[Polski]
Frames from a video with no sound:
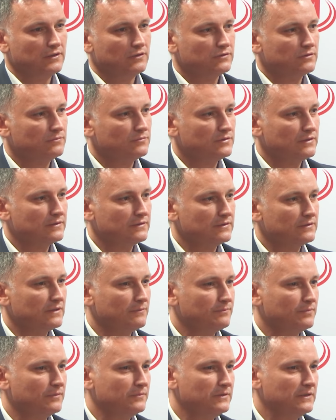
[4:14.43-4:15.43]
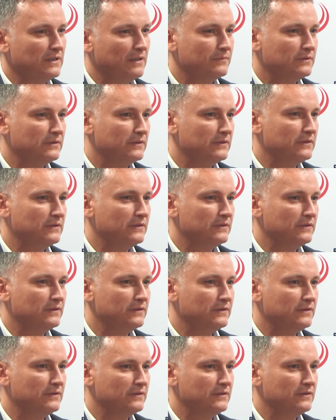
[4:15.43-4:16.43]
o czym często zapominamy
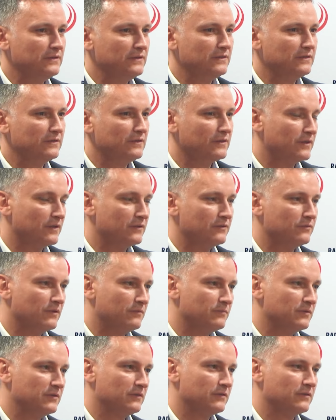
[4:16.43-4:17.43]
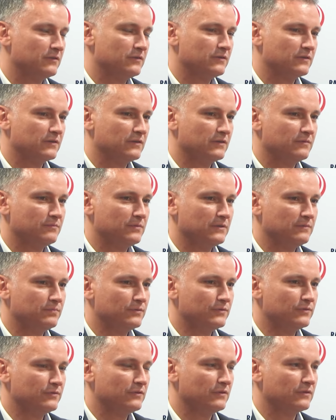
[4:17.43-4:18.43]
i, i orientujemy się troszeczkę zbyt
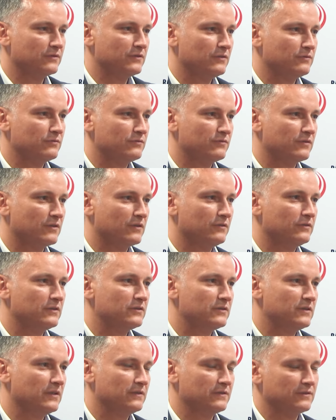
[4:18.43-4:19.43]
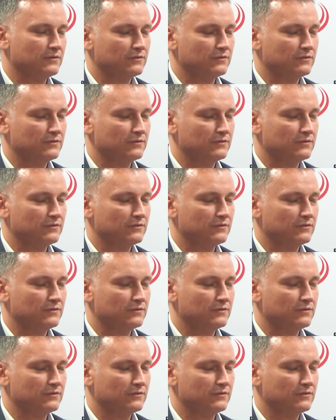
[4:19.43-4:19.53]
późno, gdzie już konieczna jest